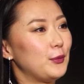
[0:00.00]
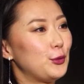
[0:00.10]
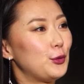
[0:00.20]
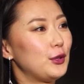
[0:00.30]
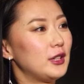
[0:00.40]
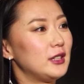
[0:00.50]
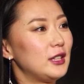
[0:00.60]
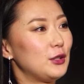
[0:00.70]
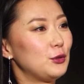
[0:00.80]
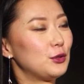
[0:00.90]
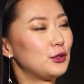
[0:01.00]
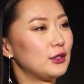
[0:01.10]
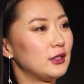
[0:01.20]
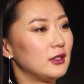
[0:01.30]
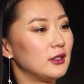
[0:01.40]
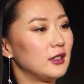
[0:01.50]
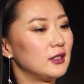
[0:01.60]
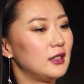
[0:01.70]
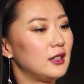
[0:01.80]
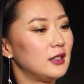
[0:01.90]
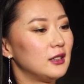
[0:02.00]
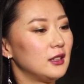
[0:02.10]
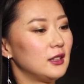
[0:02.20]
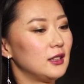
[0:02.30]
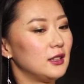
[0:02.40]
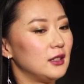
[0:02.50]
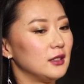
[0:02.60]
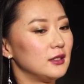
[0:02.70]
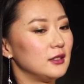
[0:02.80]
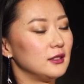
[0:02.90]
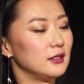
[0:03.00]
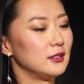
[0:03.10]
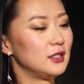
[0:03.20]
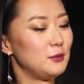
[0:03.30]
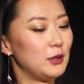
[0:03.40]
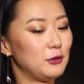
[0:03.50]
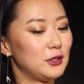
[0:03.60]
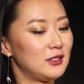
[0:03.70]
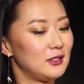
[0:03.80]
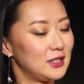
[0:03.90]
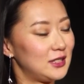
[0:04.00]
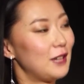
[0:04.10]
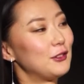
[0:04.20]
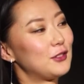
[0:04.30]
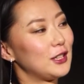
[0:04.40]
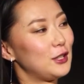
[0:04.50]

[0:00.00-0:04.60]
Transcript: многое дает, когда а, тебя вот ставят в